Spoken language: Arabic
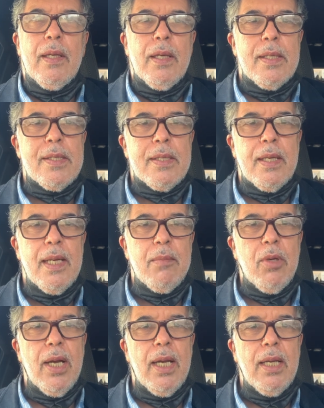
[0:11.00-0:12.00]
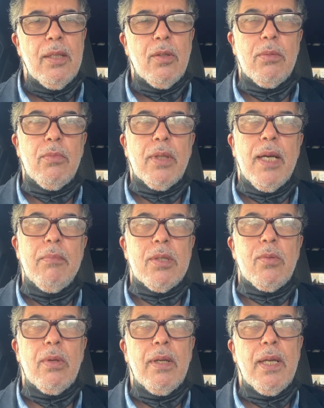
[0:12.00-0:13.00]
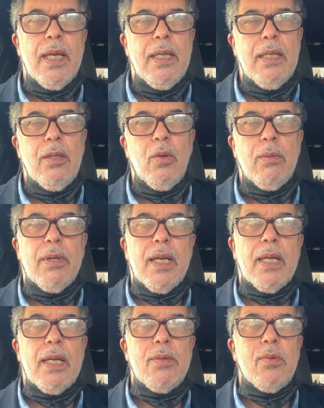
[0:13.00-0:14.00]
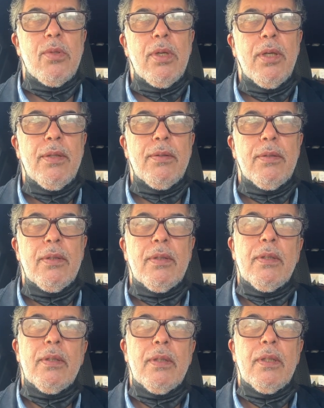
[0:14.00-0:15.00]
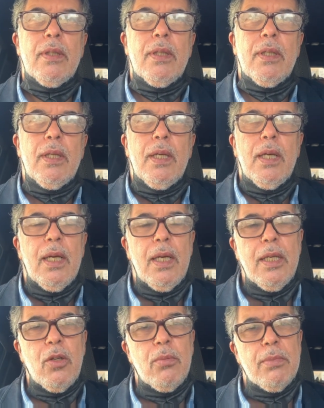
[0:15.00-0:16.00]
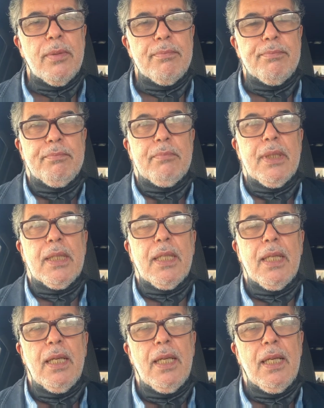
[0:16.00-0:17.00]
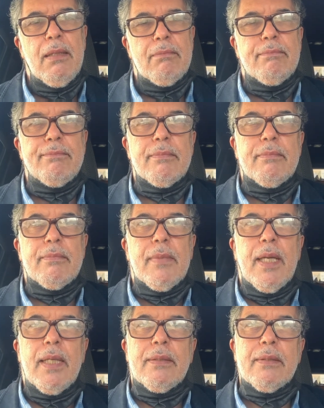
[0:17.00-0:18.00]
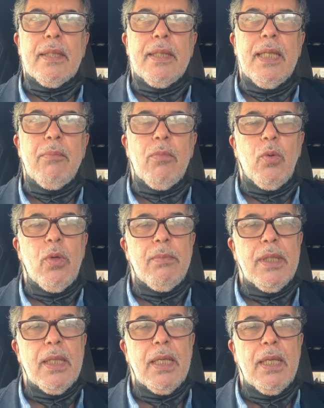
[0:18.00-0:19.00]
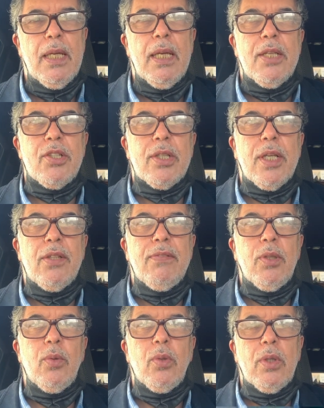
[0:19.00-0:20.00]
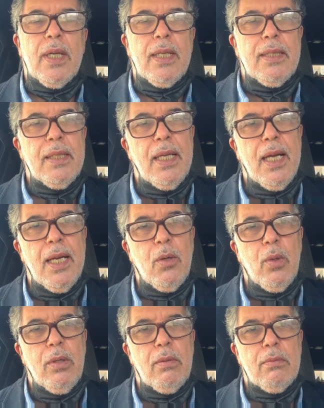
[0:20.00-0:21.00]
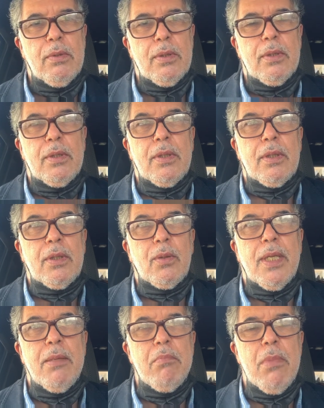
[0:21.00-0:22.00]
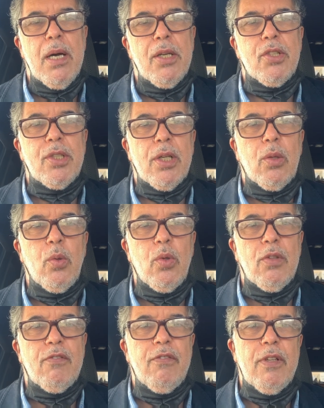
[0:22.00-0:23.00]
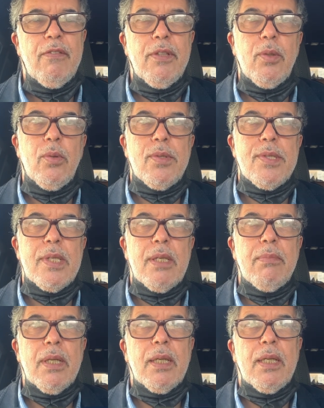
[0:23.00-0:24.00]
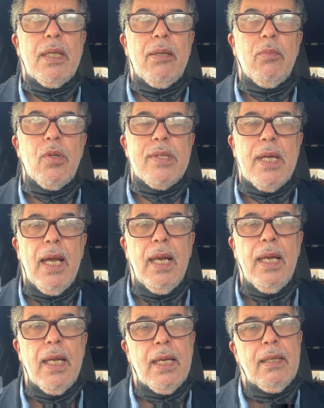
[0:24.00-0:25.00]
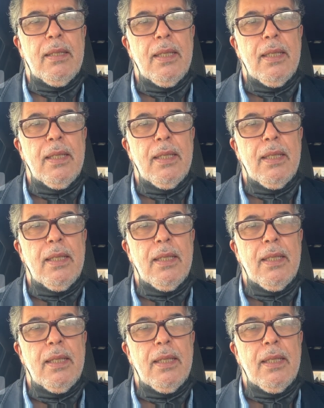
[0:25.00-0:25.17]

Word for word: السلام عليكم ورحمة الله وبركاته اليوم من خلال هذا التقديم ومن خلال هذا شريط فيديو غادي نحاول آه، كما شرت له في الفيديو السابق المتعلق